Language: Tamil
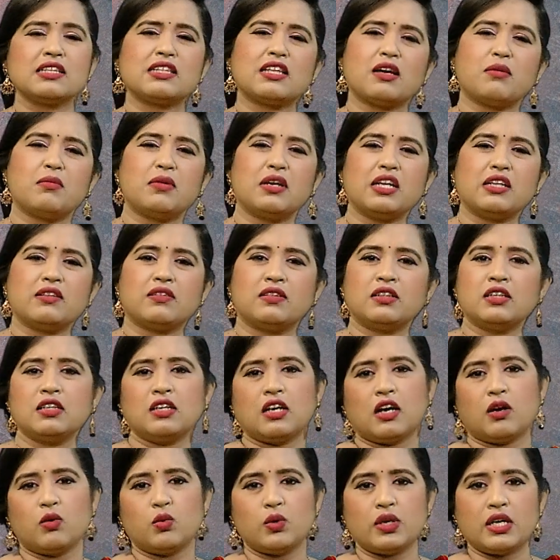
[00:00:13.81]
தமிழில் இது வந்து
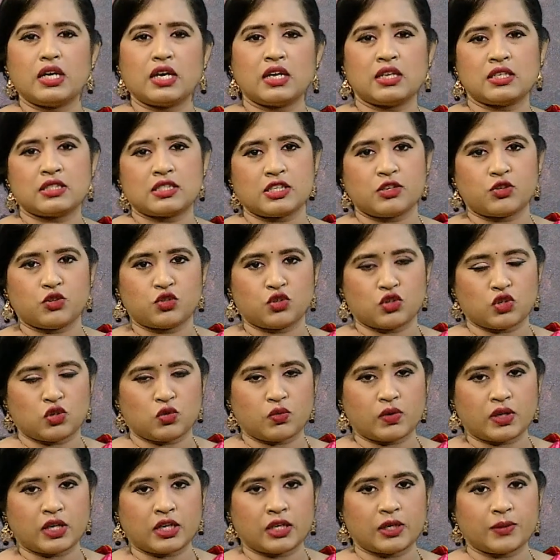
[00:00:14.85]
கவுனி அரிசின்னு
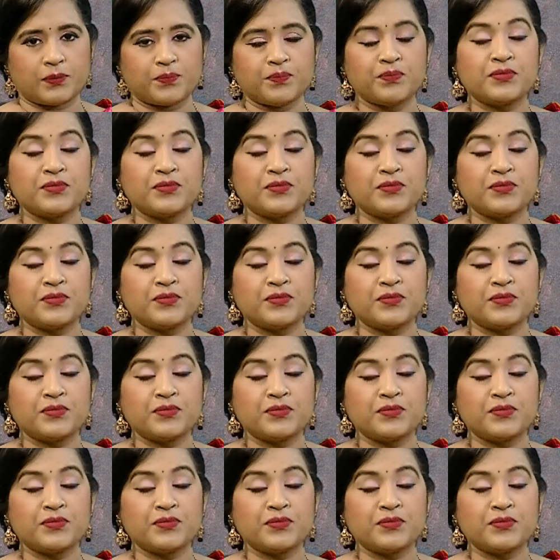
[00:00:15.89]
சொல்லுவாங்க